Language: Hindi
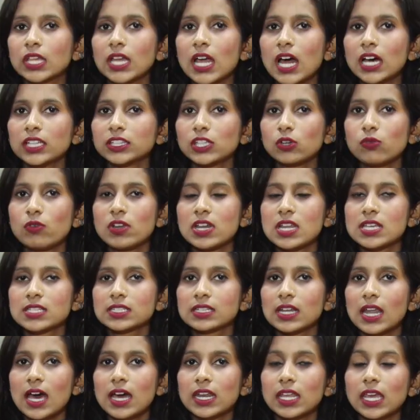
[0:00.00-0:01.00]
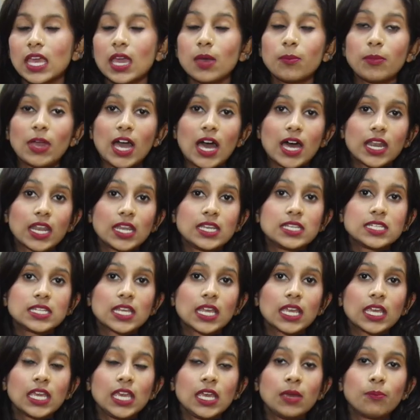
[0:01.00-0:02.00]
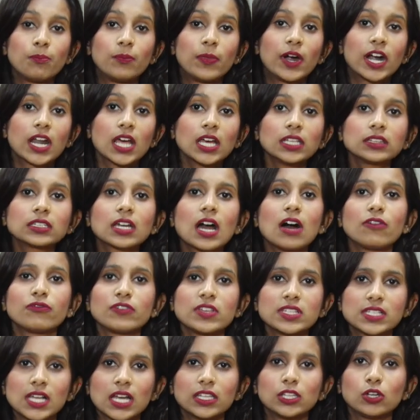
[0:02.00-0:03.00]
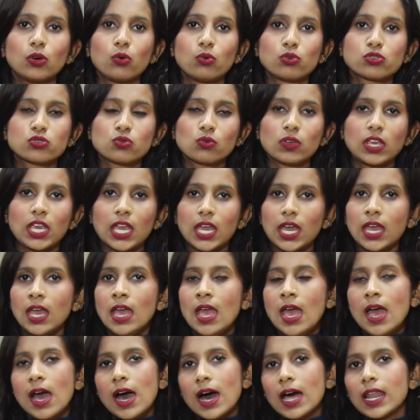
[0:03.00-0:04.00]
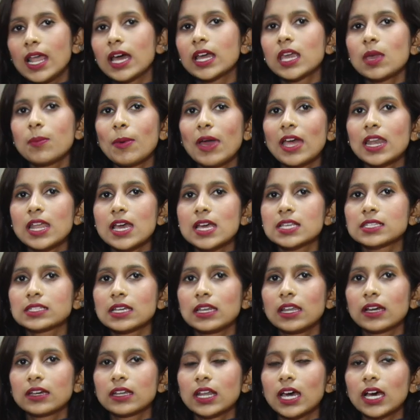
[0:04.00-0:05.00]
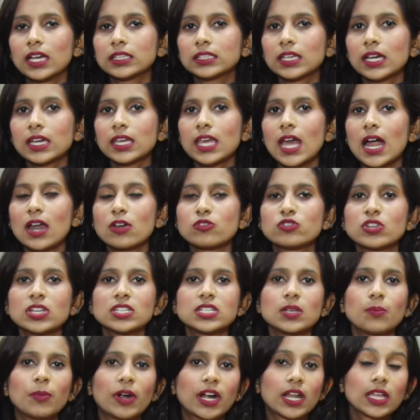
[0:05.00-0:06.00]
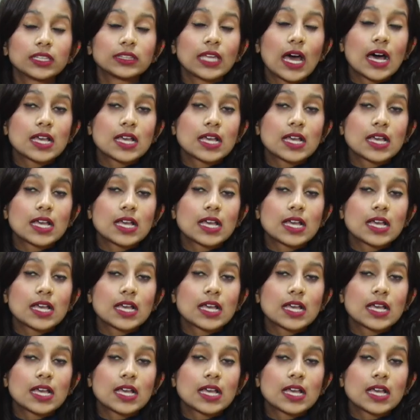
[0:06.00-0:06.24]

दिखाती हुई नजर आ रही है बिहार एनडीए की बढ़त काफी ज्यादा हो चुकी है हालांकि पहले ऐसा लग रहा था कि आरजेडी बढ़त